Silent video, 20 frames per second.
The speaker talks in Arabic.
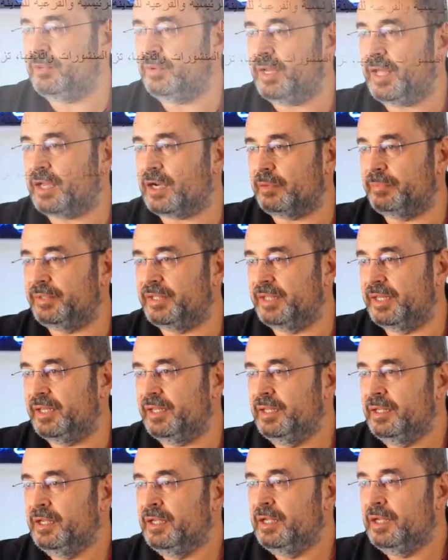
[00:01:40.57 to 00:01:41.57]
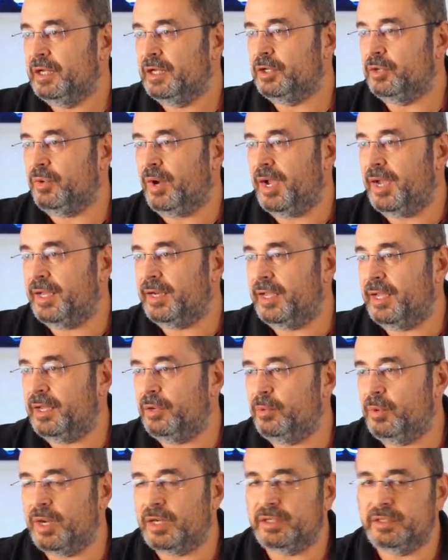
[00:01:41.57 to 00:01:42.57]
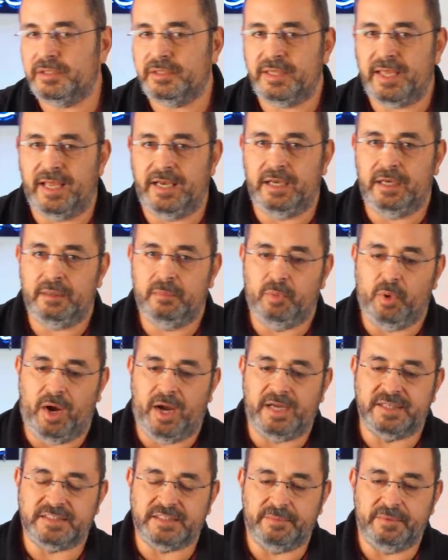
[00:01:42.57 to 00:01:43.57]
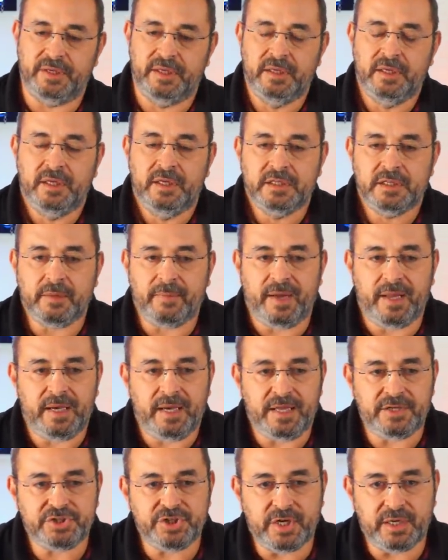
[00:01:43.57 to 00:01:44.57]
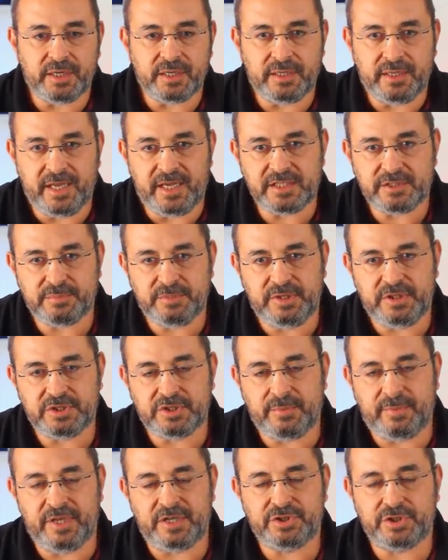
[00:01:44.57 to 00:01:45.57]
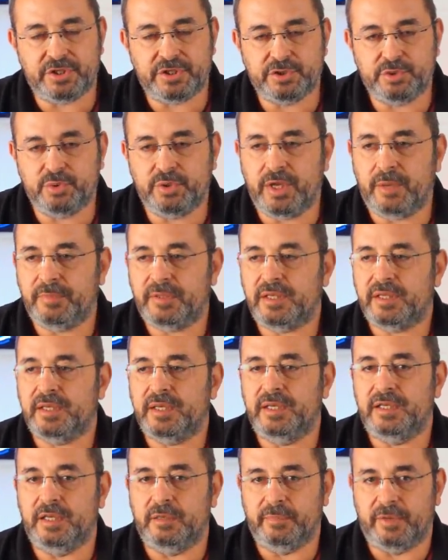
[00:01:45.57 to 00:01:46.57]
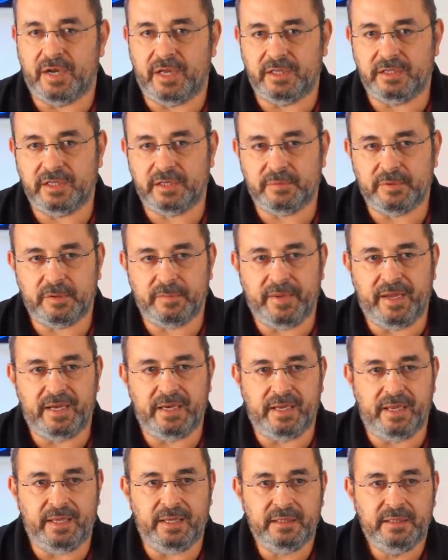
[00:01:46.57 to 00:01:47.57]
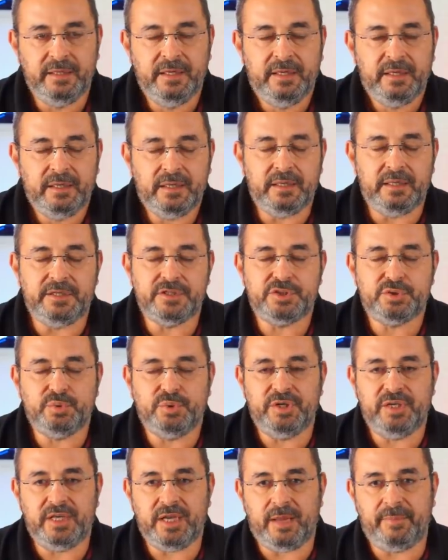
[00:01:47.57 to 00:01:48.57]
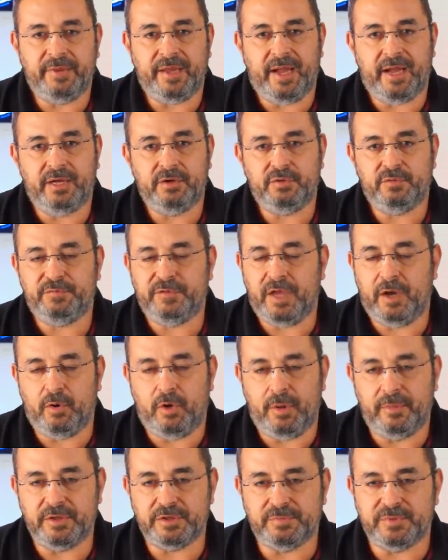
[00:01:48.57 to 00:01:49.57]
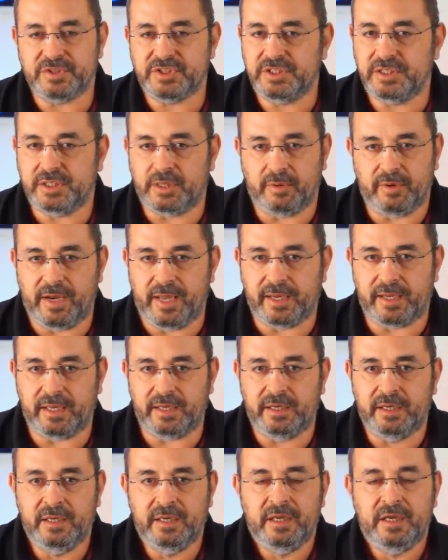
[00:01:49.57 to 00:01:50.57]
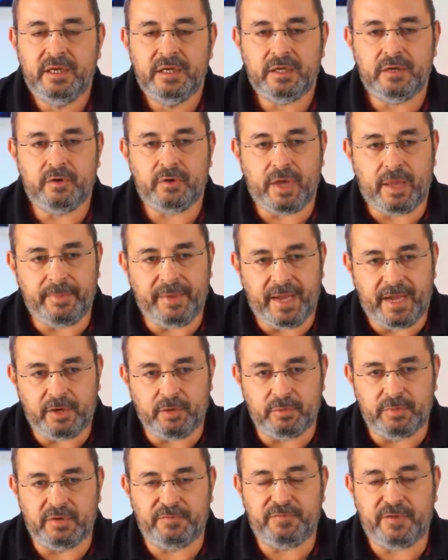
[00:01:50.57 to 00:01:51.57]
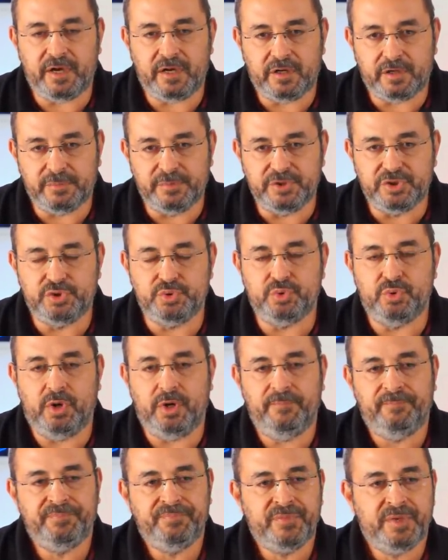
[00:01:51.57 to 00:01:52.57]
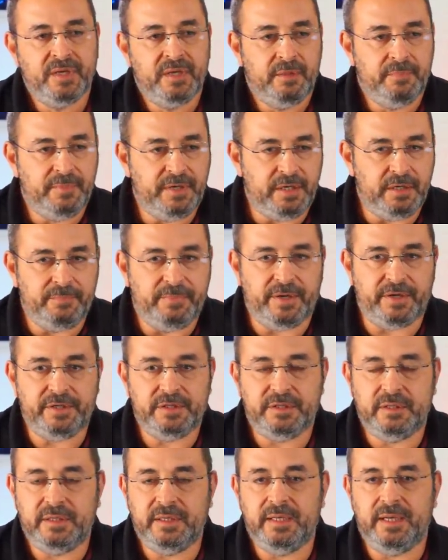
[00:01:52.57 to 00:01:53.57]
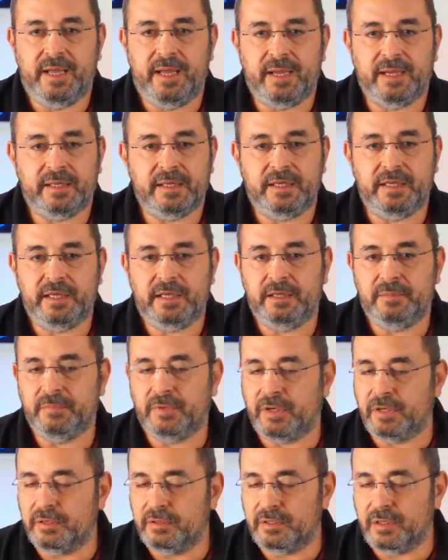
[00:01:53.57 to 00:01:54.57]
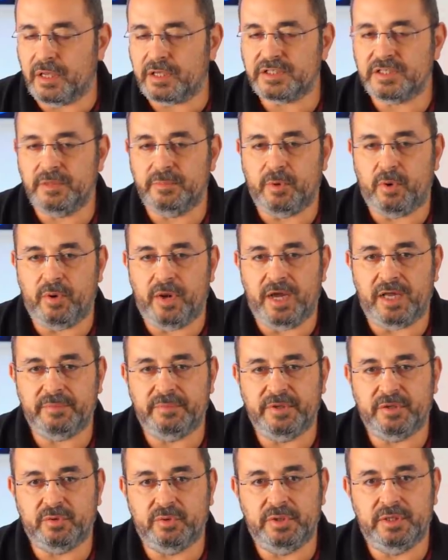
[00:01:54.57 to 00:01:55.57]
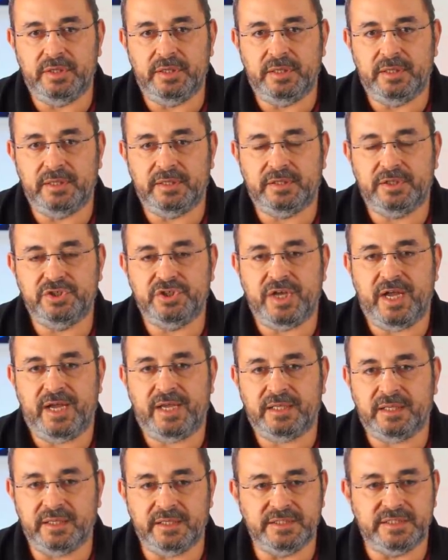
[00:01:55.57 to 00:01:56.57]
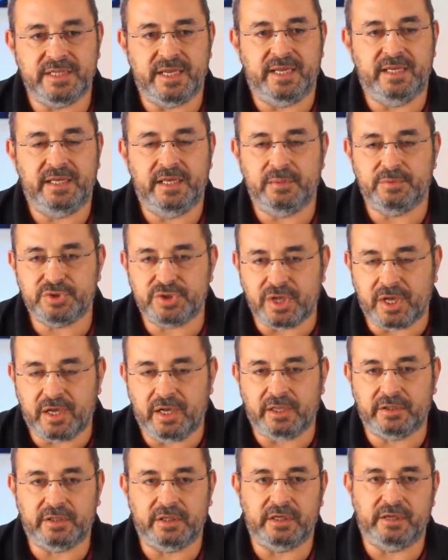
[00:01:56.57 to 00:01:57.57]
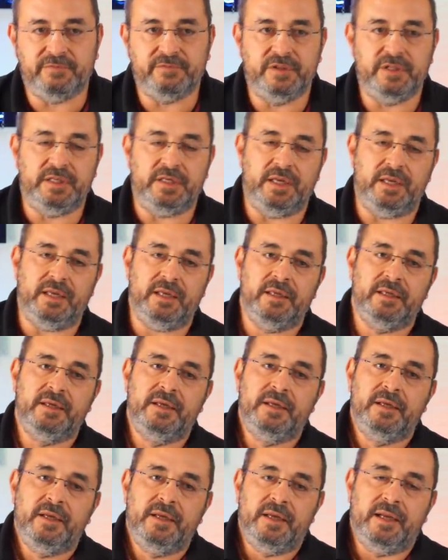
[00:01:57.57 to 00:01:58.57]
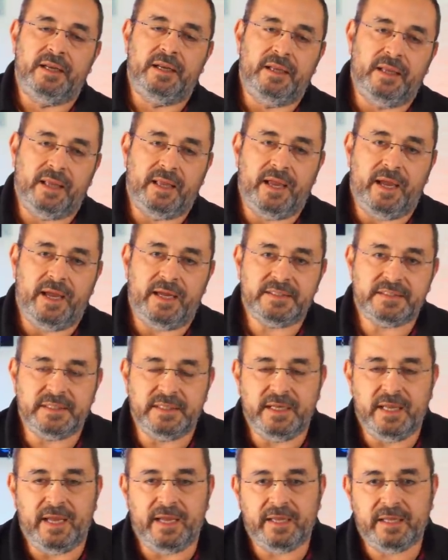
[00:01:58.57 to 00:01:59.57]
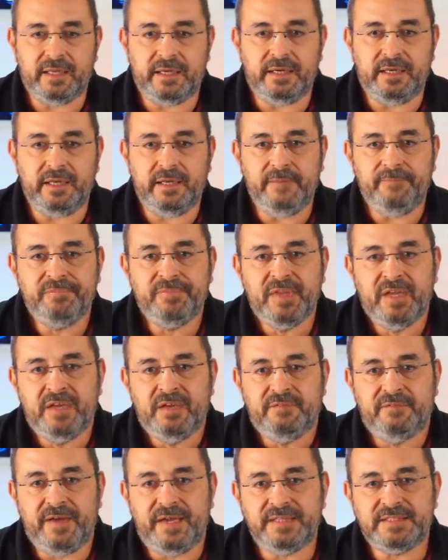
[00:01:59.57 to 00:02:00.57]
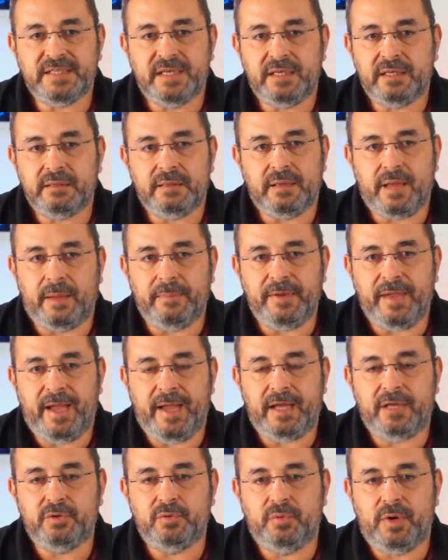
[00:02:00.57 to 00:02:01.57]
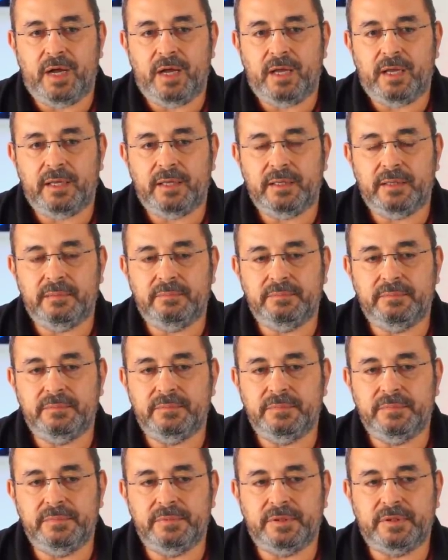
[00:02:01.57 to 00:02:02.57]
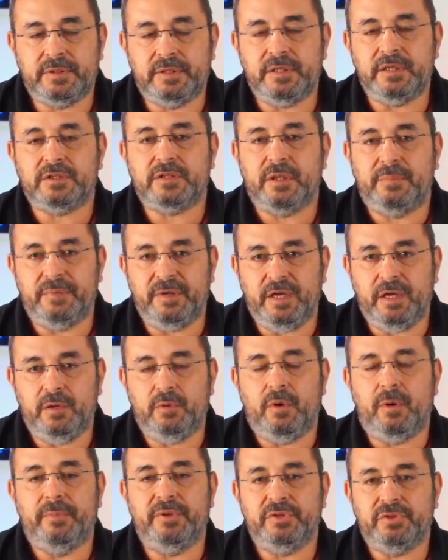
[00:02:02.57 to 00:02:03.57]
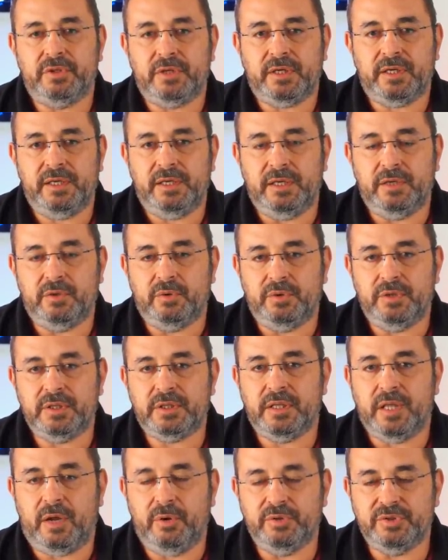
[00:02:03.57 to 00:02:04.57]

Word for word: والعربية أنه حان وقت المحاسبة طبعا لا شك الناس بشمال شرق سوريا مثل كل المناطق مثل ما قلنا كل السوريين عم بيعانوا في هوامش بسيطة ولكن كلهم عم بيعانوا من الفقر من الجوع من البرد إلى آخره من نقص المواد بكل الاتجاهات الغذائية مشتقات النفطية الغاز إلى آخره فإذا عم بيعانوا وكتير طبيعي ومنطقي أنه يطلعوا